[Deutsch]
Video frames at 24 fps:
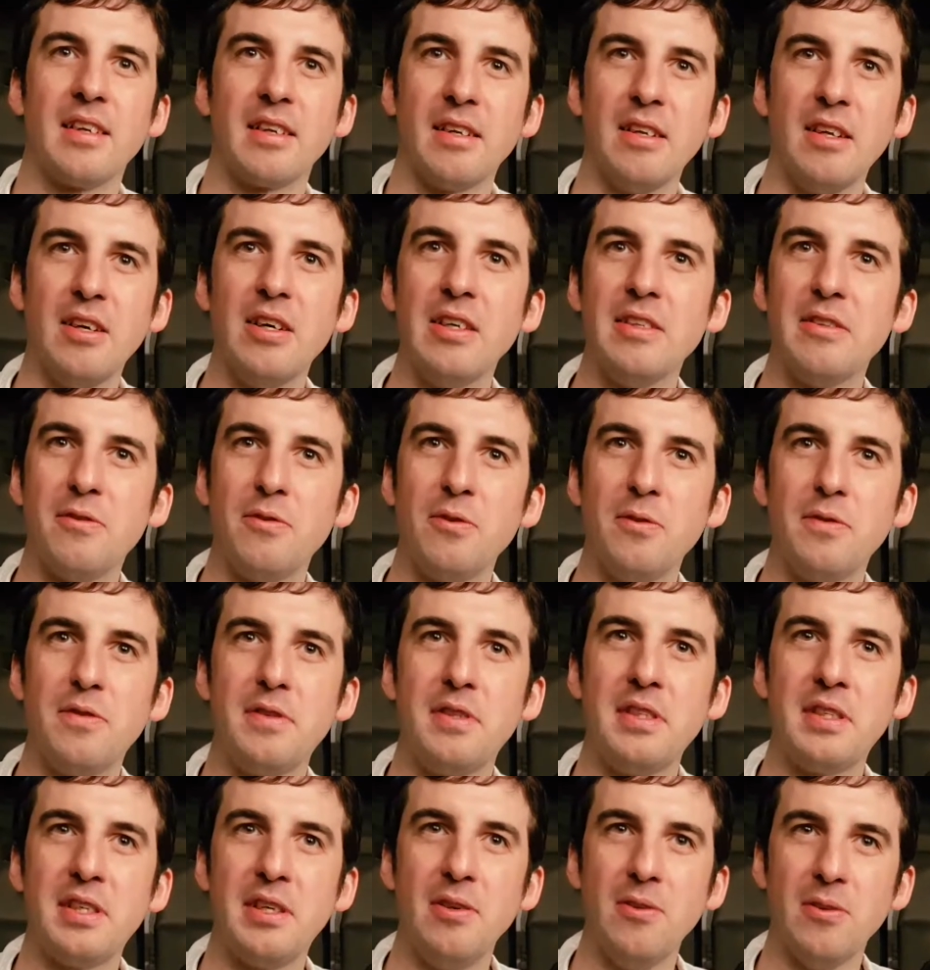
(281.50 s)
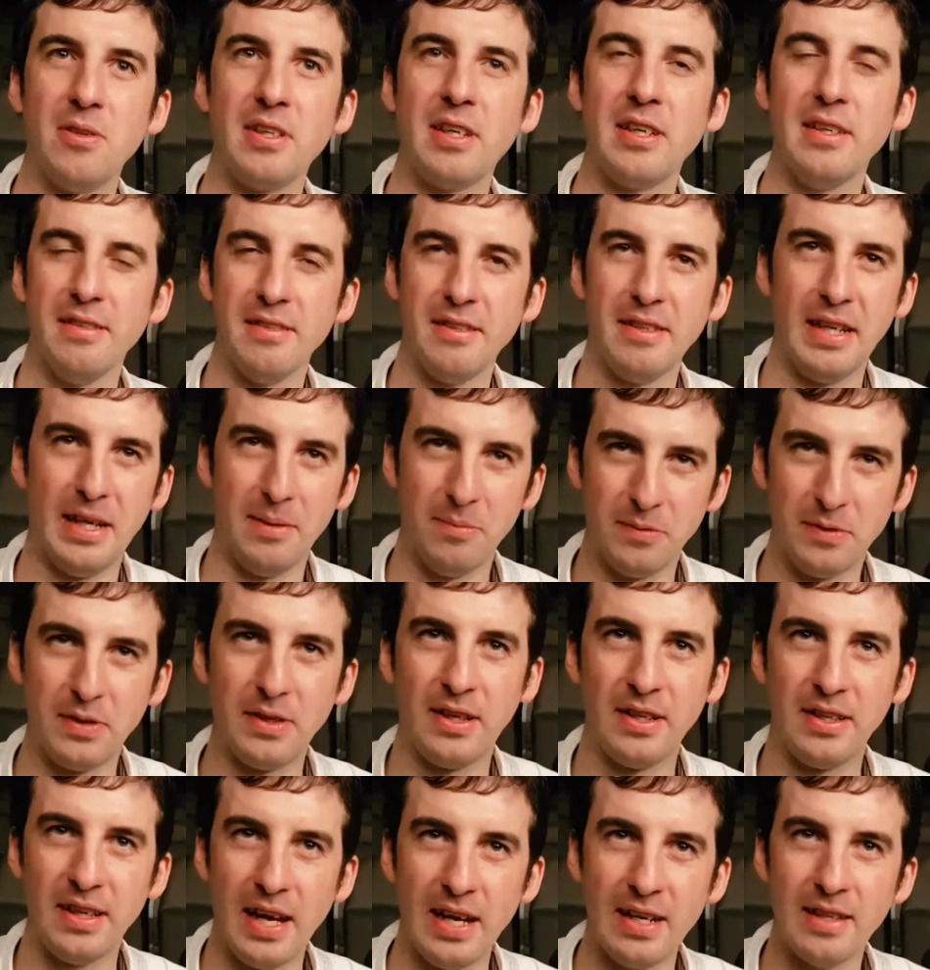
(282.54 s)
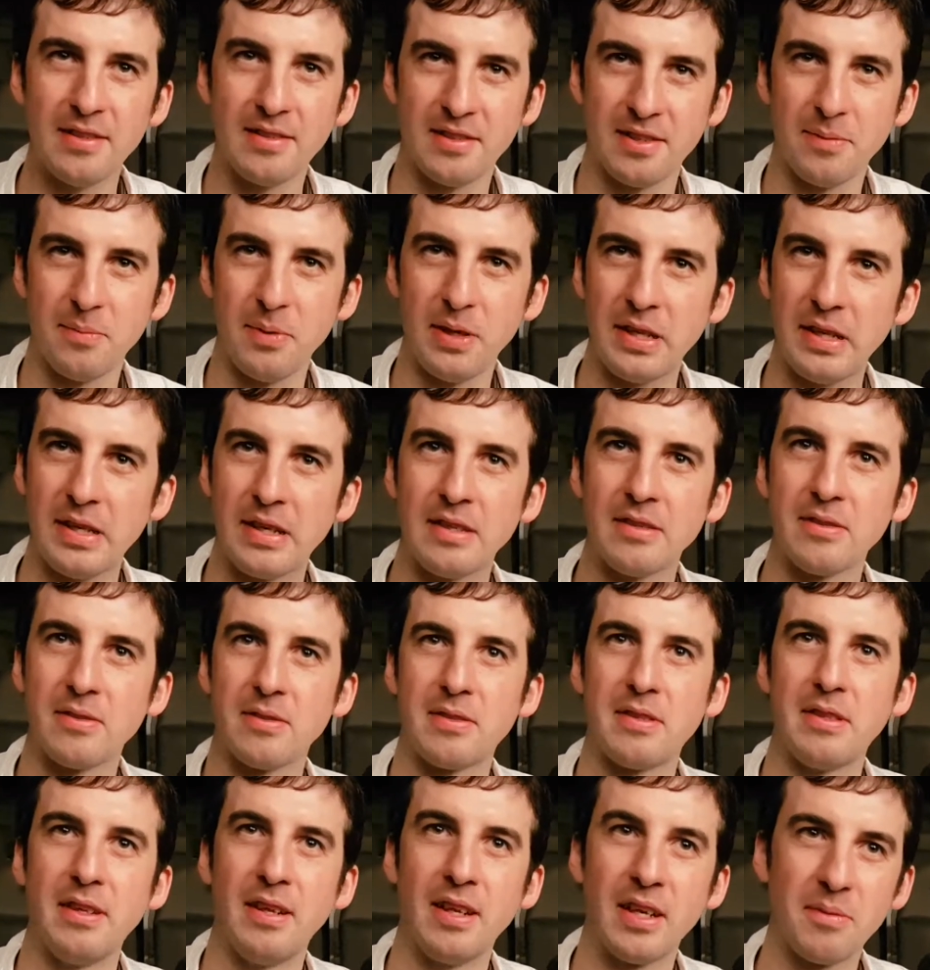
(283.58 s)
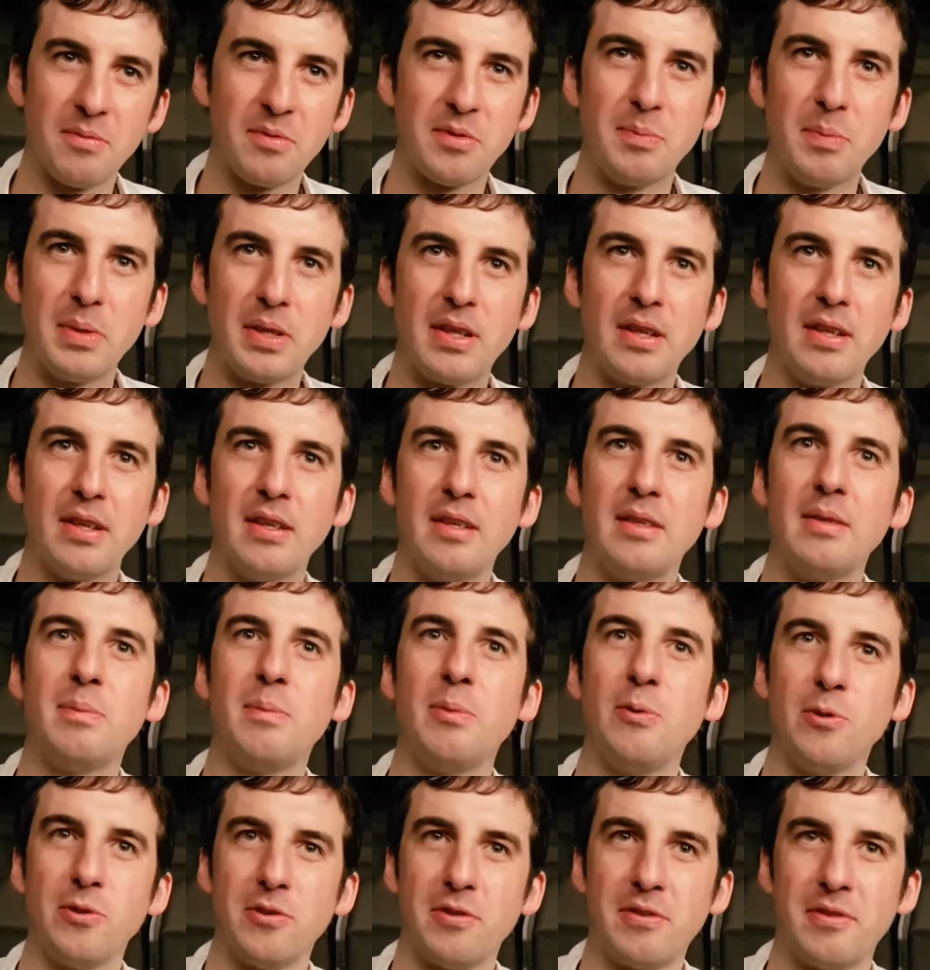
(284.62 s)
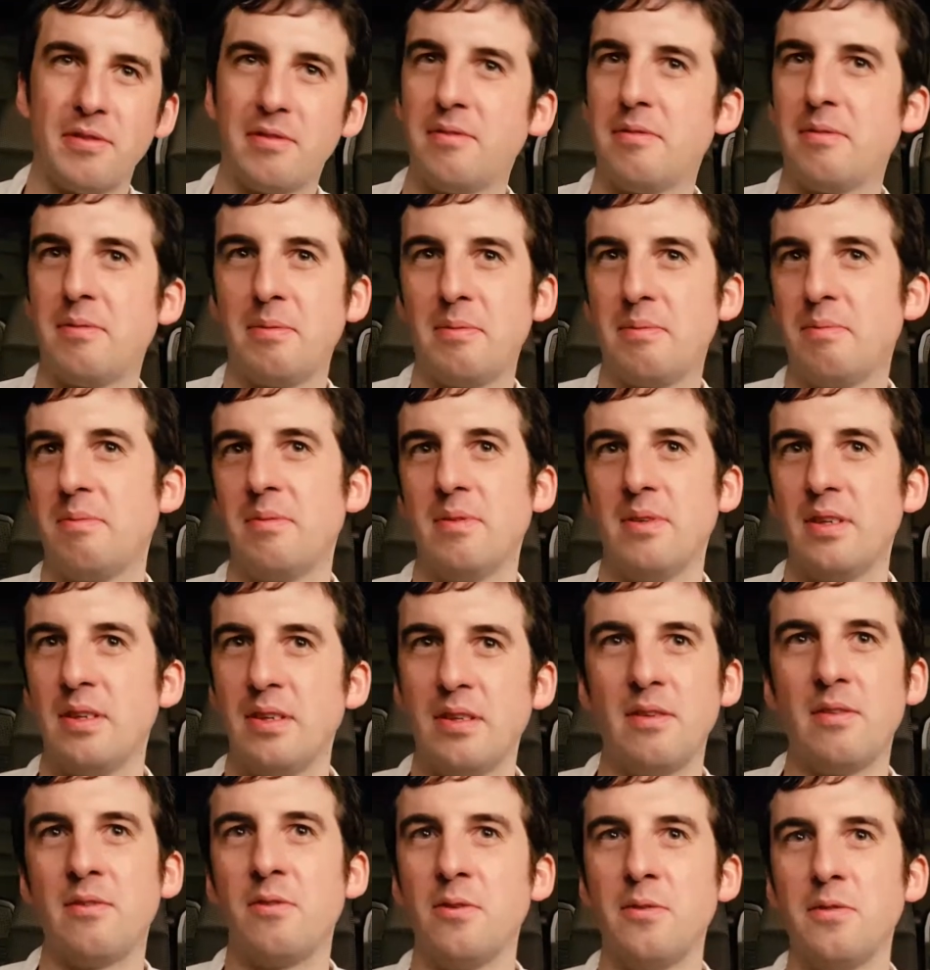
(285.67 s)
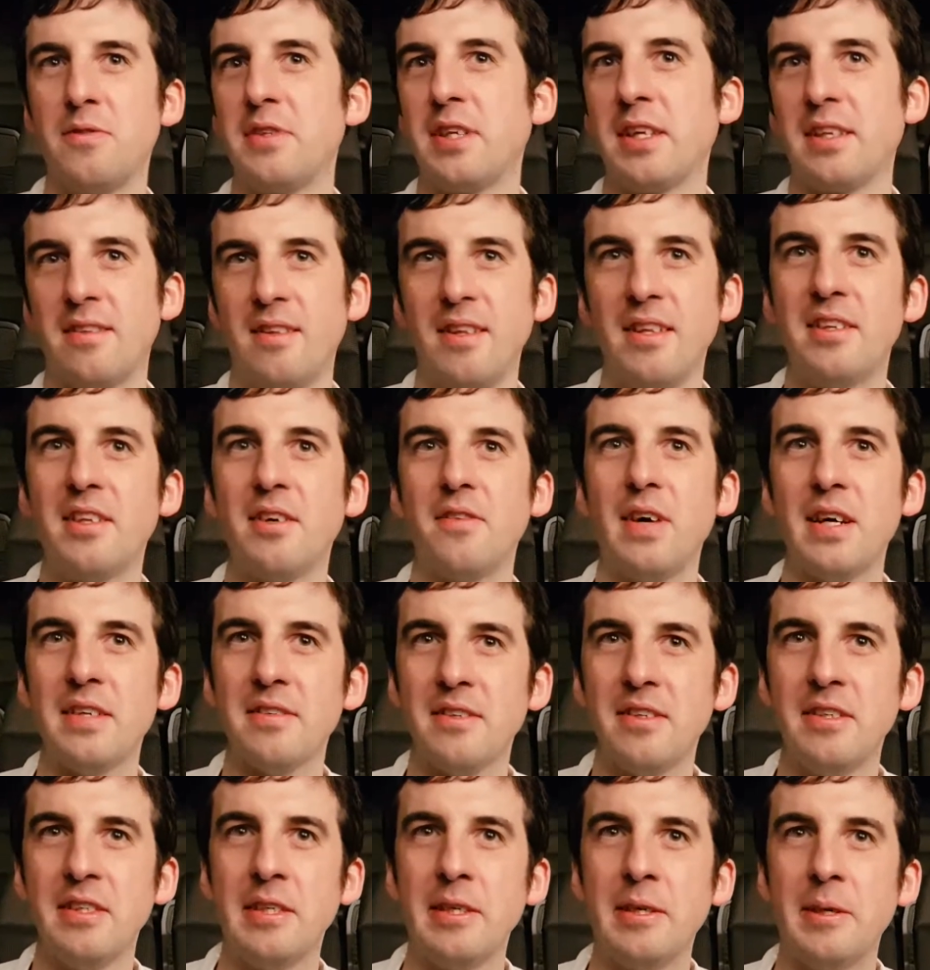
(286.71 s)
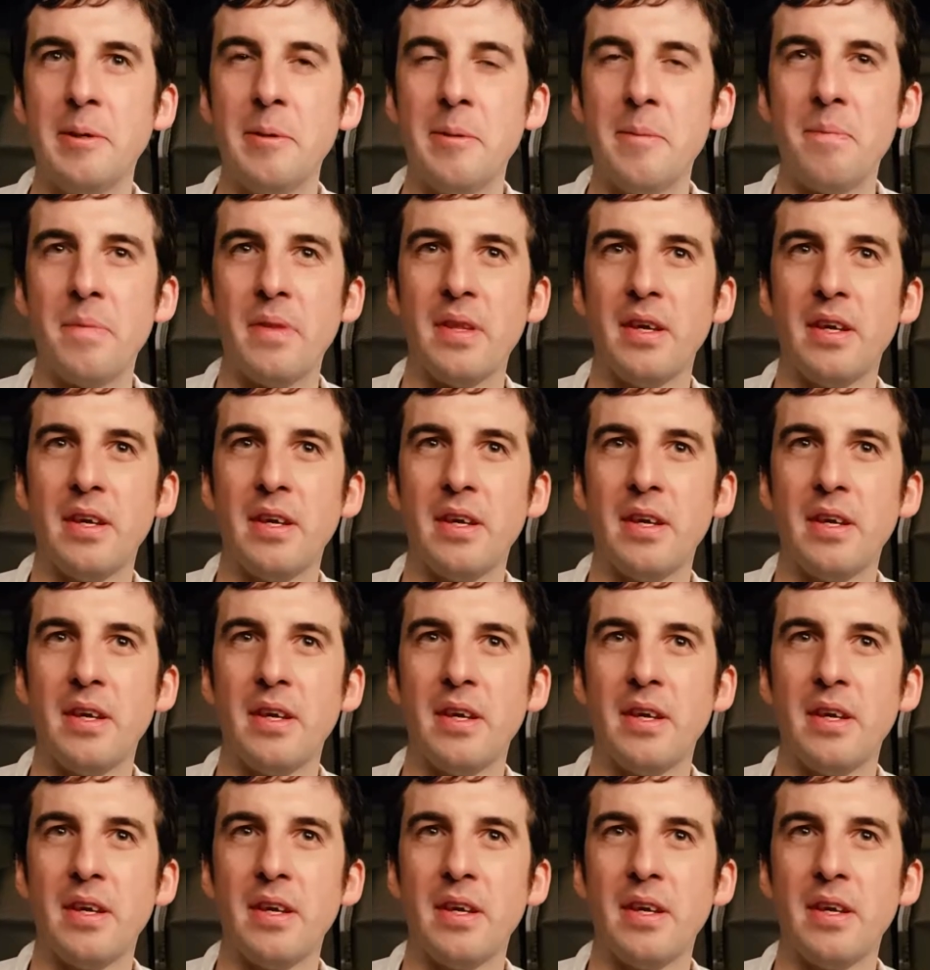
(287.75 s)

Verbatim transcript: Genau, also 50 Kilo, da ist dann aber ja. wirklich alles dabei. Mhm. Also die Lebensmittel plus 5, mhm. 6 Liter Wasser. Mhm. mhm.